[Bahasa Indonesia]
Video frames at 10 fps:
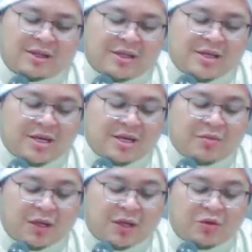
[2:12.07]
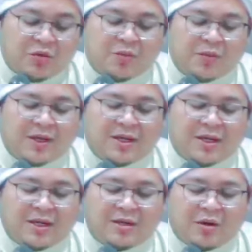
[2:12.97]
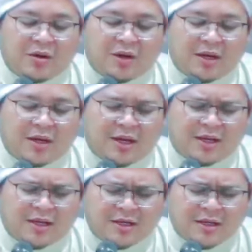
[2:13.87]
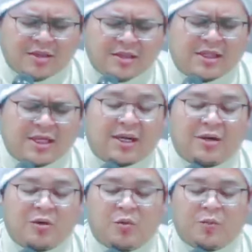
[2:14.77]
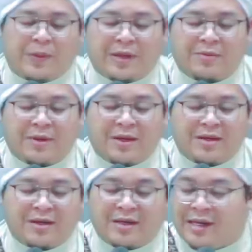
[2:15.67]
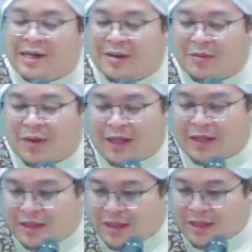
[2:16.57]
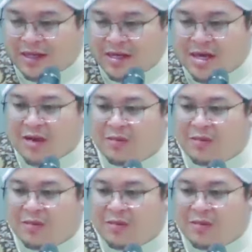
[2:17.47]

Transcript: ketika berjumpa dengan orang lain selalu permanen dalam hati